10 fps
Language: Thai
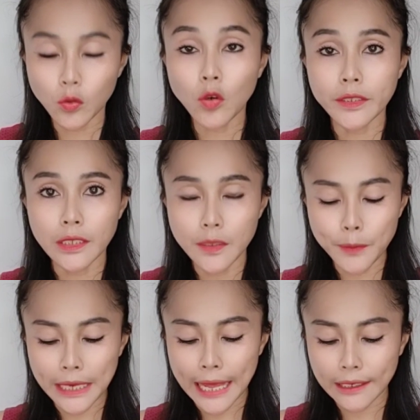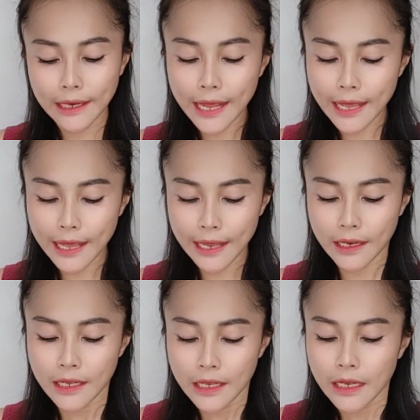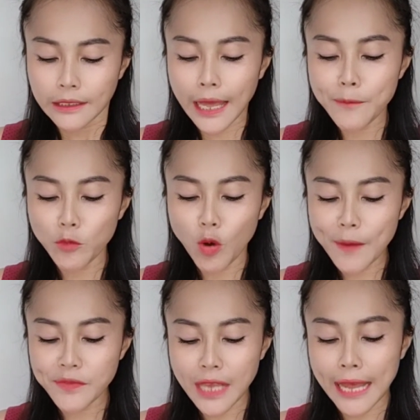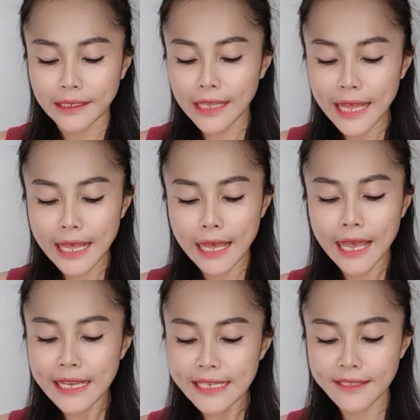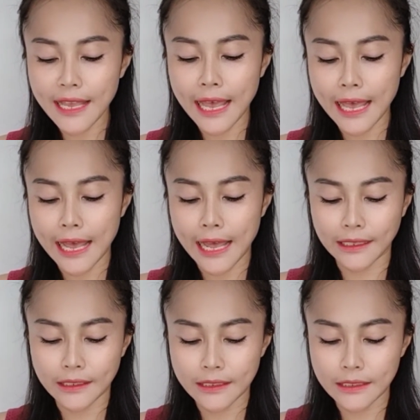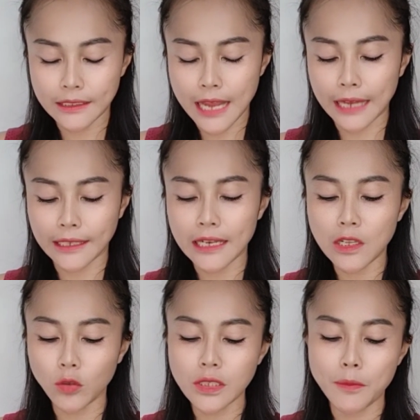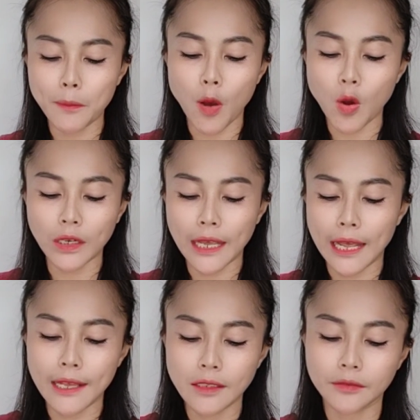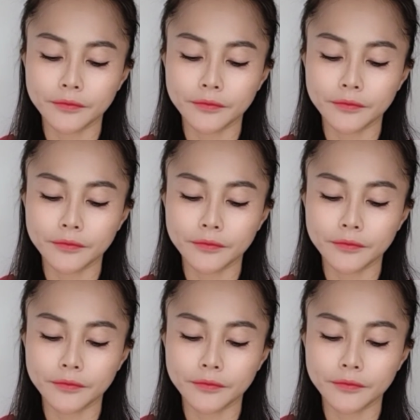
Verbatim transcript: ทุกคนอย่าลืมไปล้างหน้าทำความสะอาดหน้าให้สะอาด จากนั้นเราก็จะมาพอกนะคะ